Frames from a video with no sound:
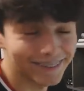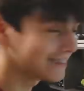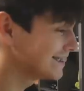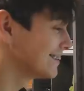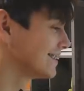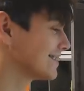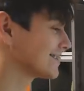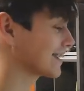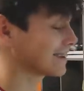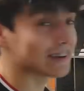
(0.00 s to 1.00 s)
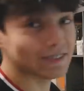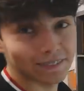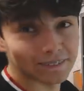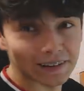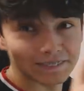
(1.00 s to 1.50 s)
No, jest takim
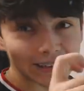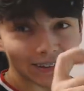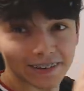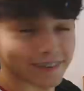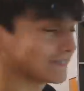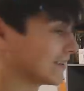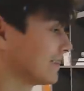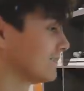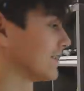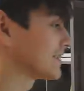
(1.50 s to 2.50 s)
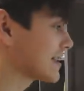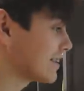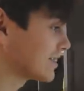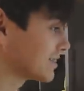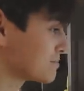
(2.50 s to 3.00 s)
jakby moim idolem.
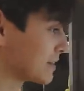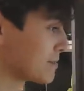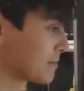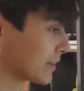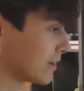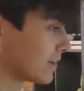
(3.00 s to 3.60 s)
Pozdrawiam ciebie, Demek, to